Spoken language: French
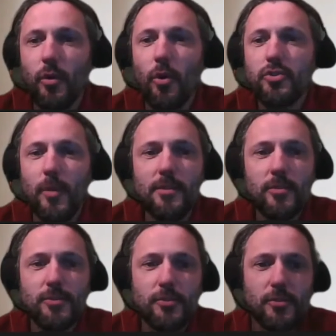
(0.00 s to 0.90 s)
Nous vous
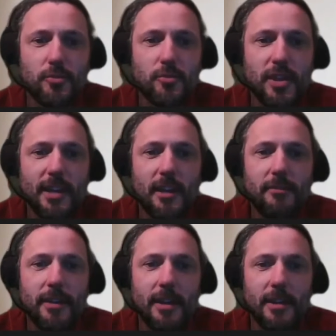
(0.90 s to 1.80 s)
rejoignons sur ce sujet
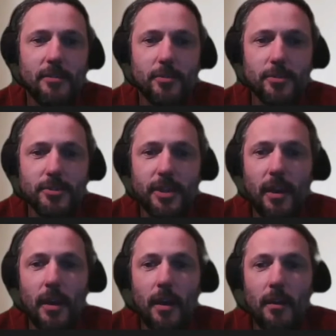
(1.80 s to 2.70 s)
car
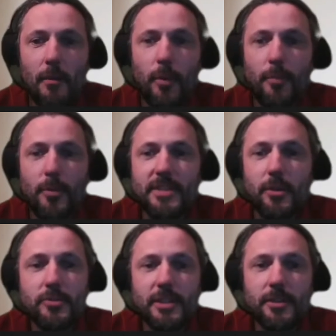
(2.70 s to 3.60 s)
Vertus
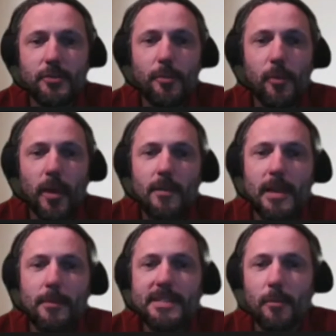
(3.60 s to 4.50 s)
proposait aussi dans son
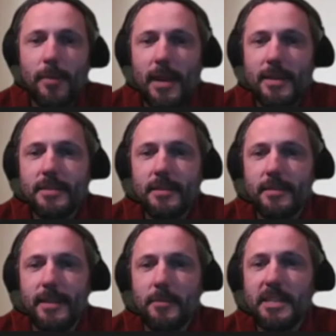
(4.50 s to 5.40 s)
programme la mise en
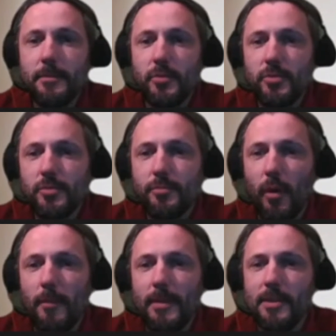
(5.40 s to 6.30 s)
place d'un
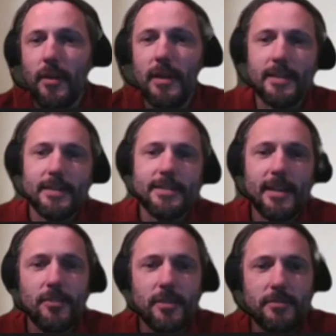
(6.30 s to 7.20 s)
minibus pour
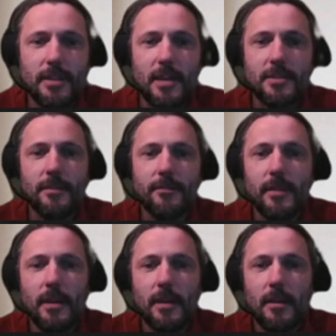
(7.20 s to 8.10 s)
améliorer la desserte des
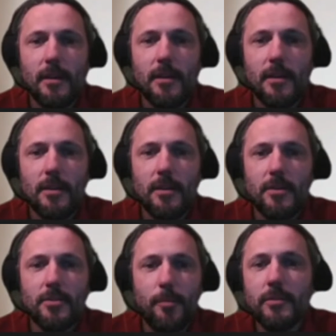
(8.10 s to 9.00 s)
villages.
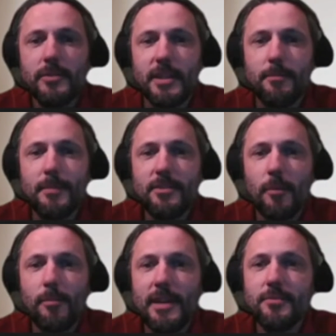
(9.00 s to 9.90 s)
Cependant,
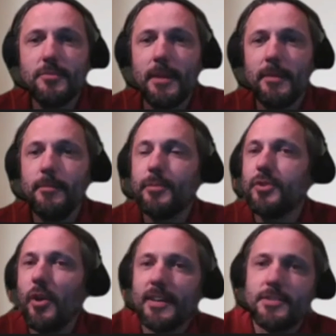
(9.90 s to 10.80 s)
cette mise en place nous
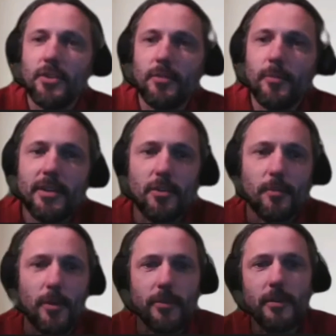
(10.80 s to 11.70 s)
amène plusieurs
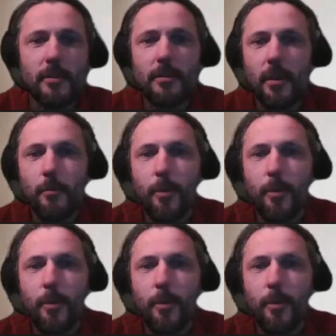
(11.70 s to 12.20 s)
questionnements et demandes.